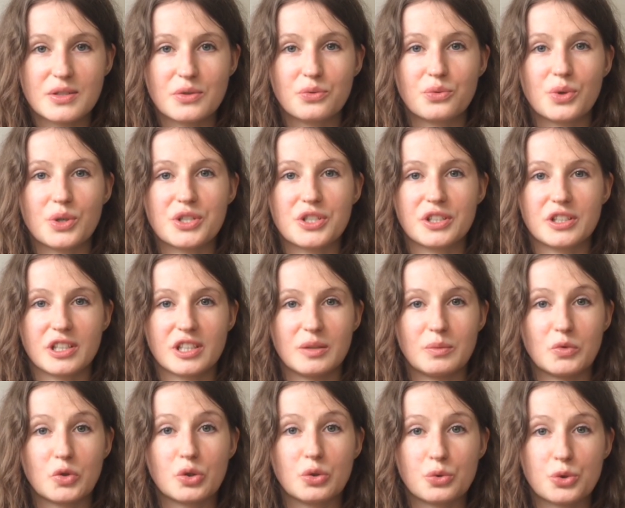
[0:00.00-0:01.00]
są właśnie
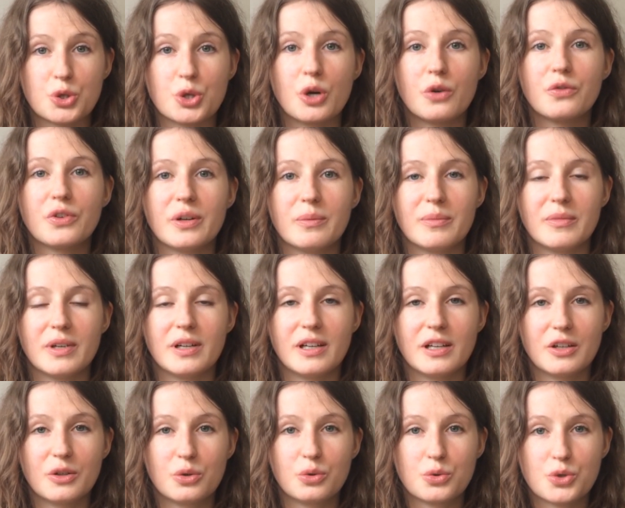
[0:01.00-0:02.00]
takim kluczowym,
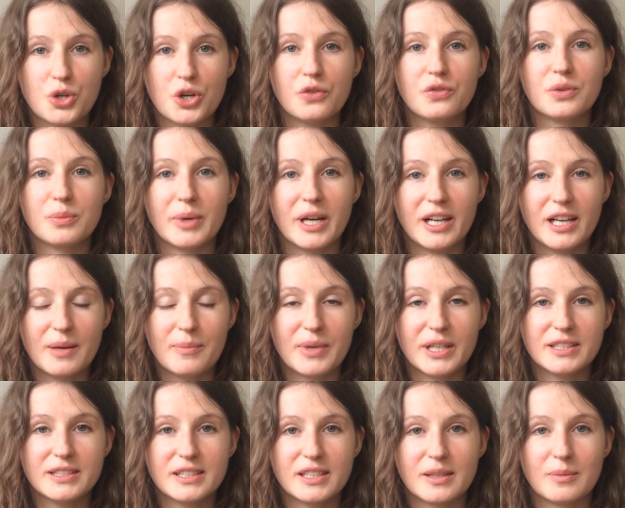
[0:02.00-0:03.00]
kluczowym
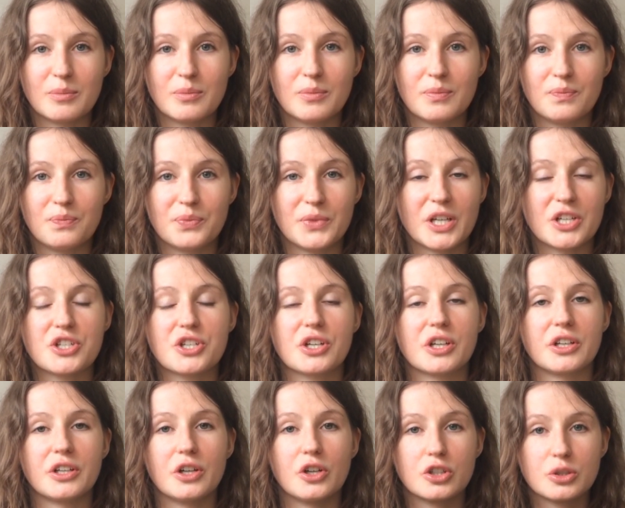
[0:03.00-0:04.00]
elementem
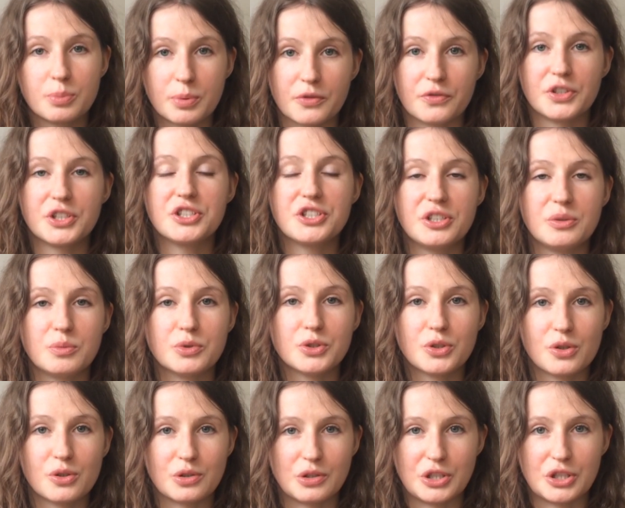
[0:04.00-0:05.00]
naszej odpowiedzi
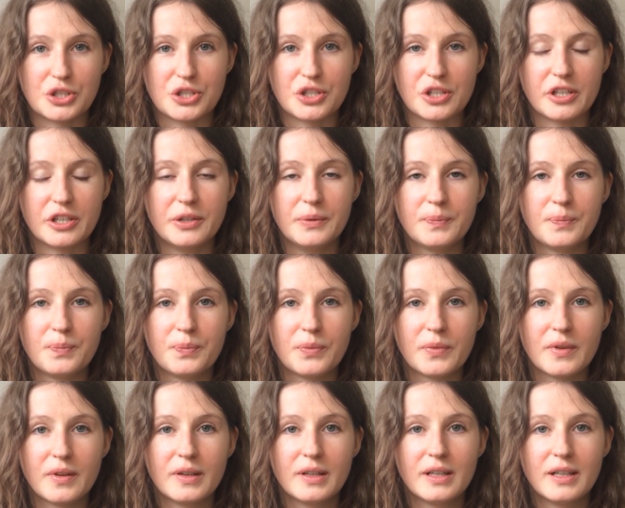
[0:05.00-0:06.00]
immunologicznej,
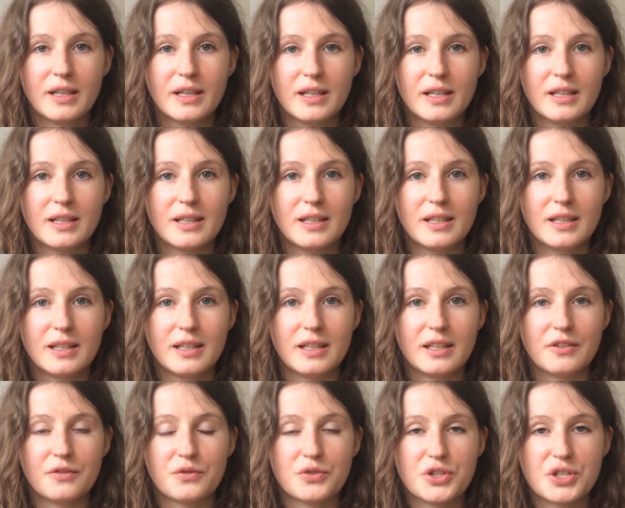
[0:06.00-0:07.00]

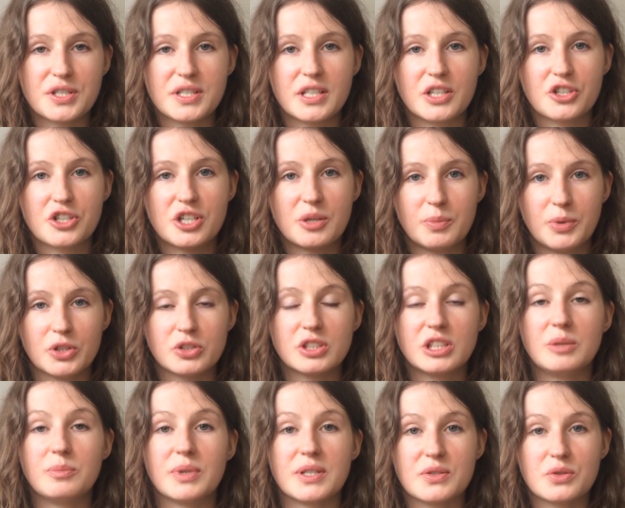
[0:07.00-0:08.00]
wszystkie
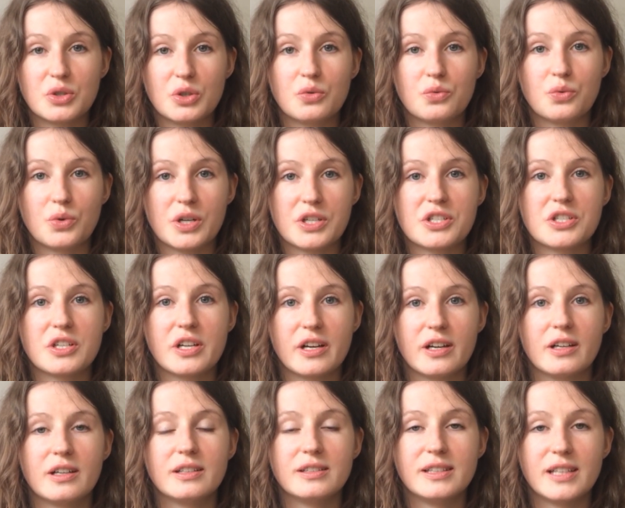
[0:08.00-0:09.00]
szczepionki bazują
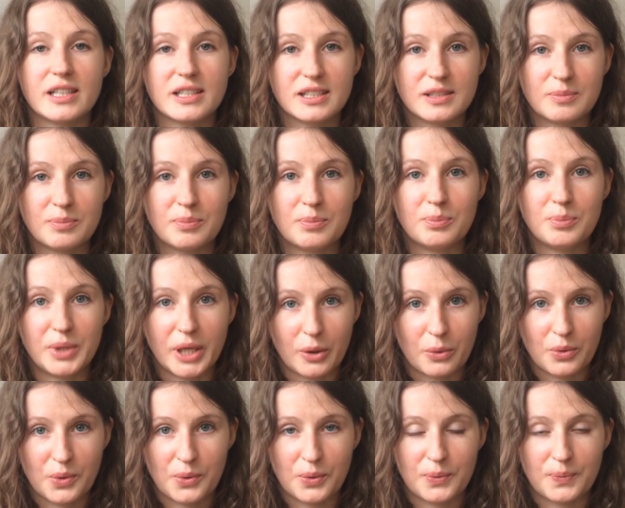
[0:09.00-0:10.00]
właśnie na tym
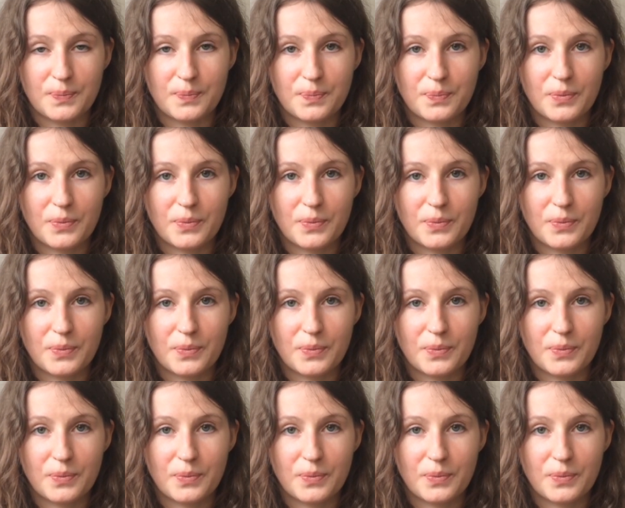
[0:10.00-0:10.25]
białku.